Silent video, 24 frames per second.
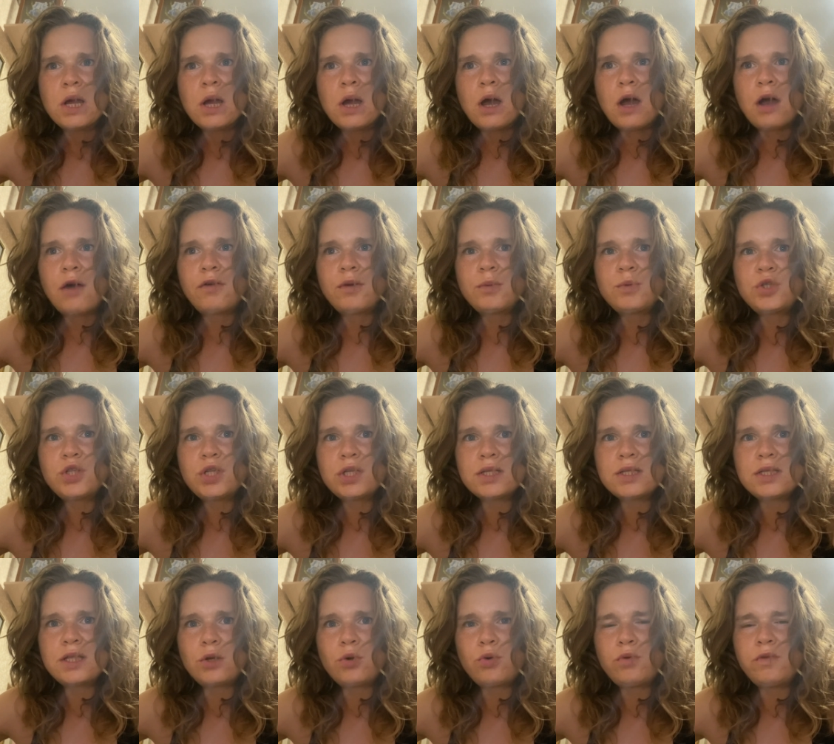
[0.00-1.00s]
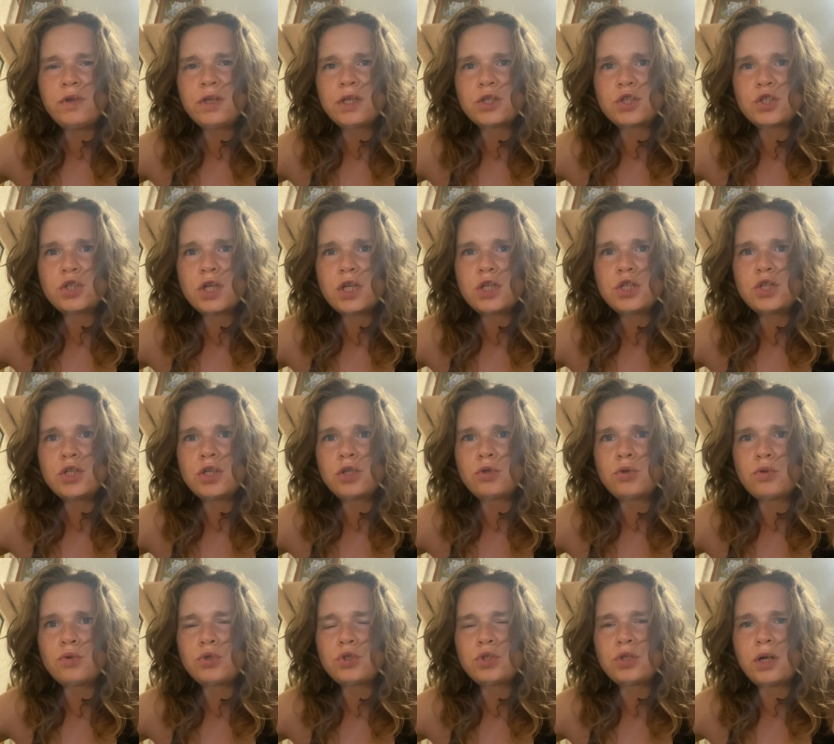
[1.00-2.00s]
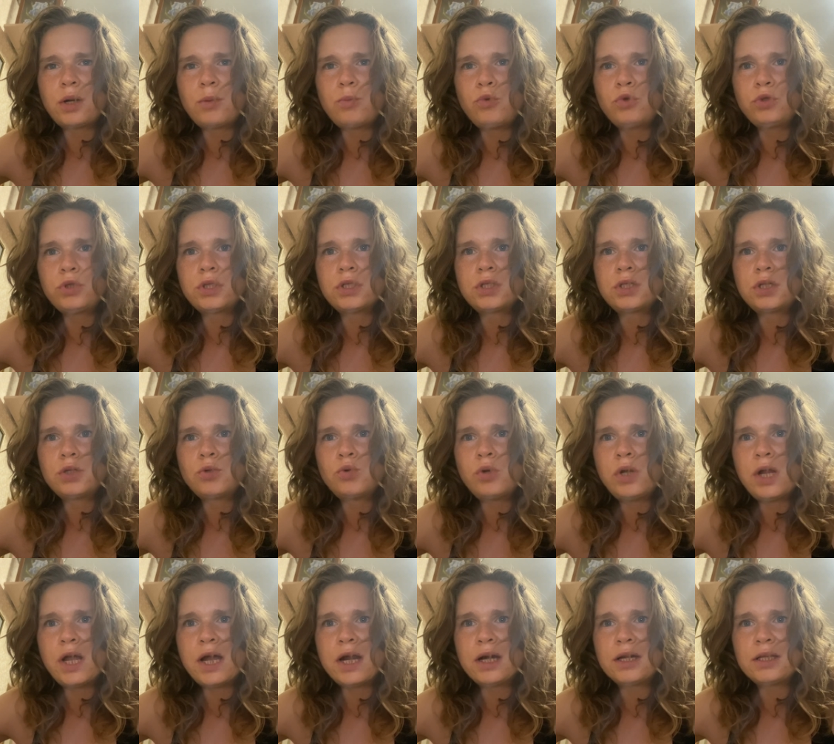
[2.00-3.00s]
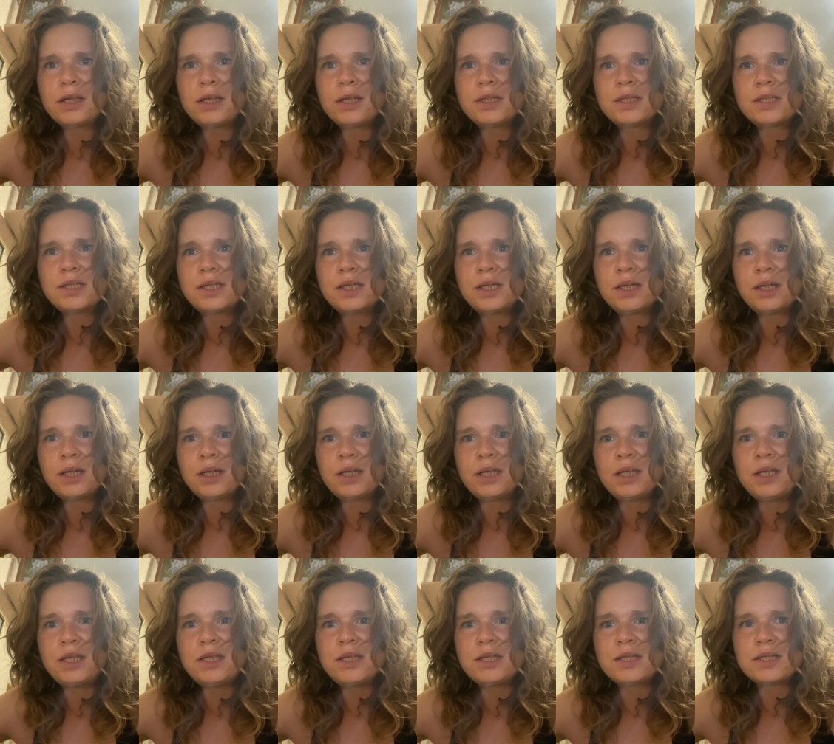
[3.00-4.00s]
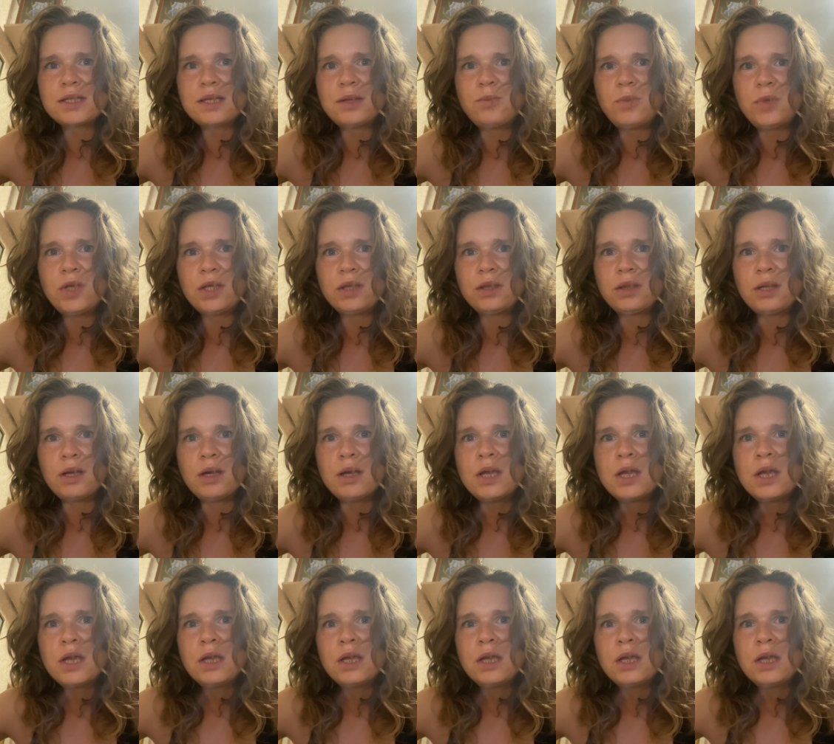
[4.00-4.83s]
А вообще здоровый кишечник должен работать регулярно, тихо и незаметно.